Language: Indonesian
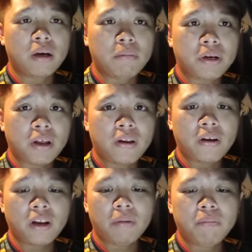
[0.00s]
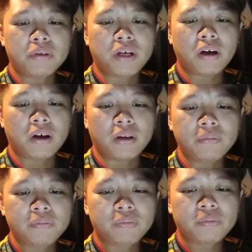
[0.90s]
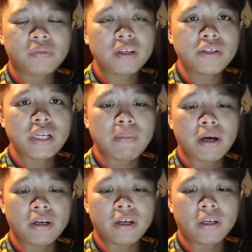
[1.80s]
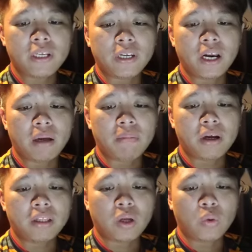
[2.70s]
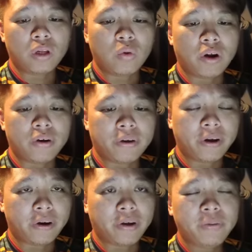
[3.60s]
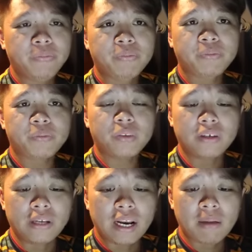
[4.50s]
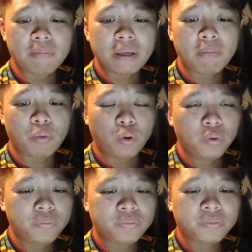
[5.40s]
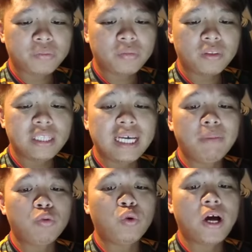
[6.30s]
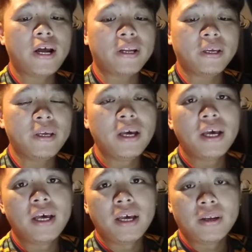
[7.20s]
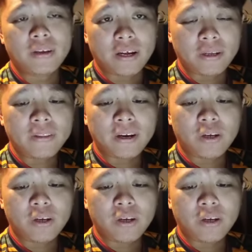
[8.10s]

yang berada dalam pegangan sama ada di dalam atau di luar negara dalam tempo 30 hari dari